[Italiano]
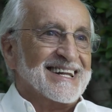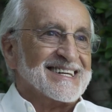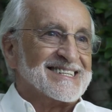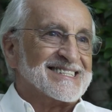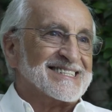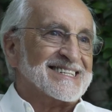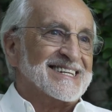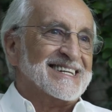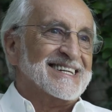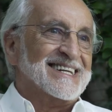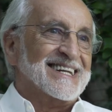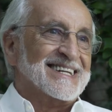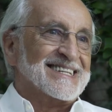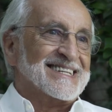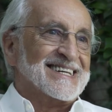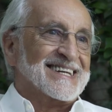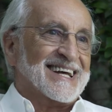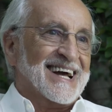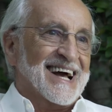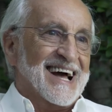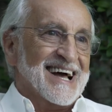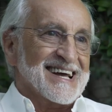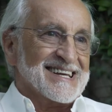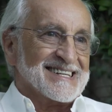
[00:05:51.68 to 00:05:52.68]
la scena di
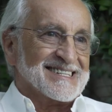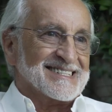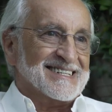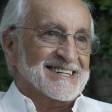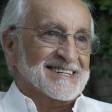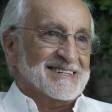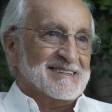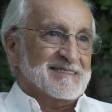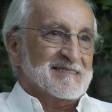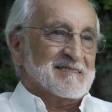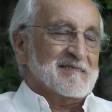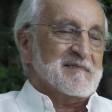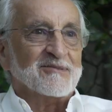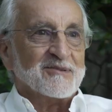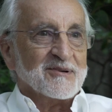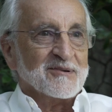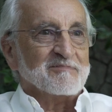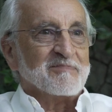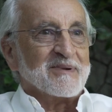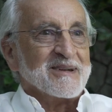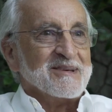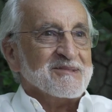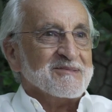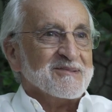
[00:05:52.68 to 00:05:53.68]
casa, io
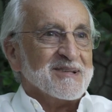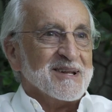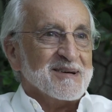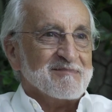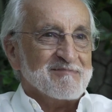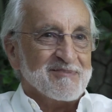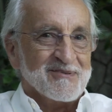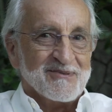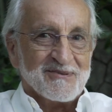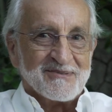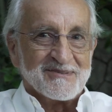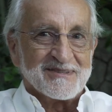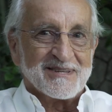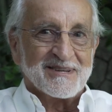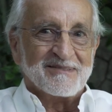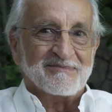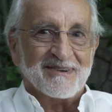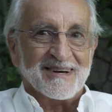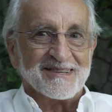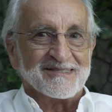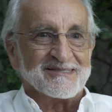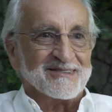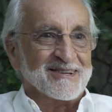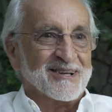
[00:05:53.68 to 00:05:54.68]
prendo la borsa e
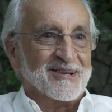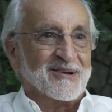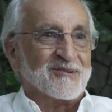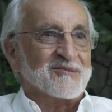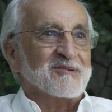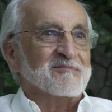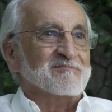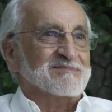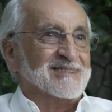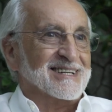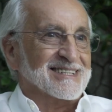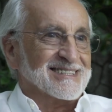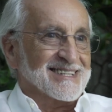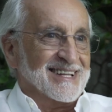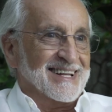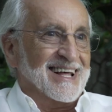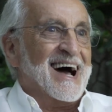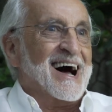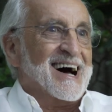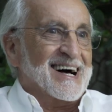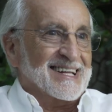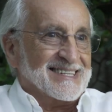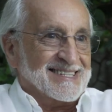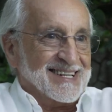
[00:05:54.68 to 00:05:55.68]
faccio il club de
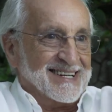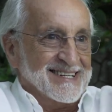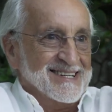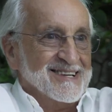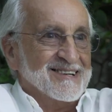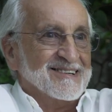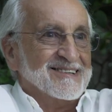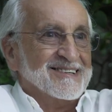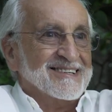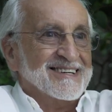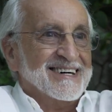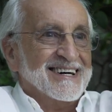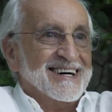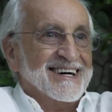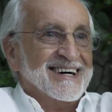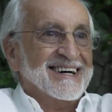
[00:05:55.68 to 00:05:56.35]
teatro, no?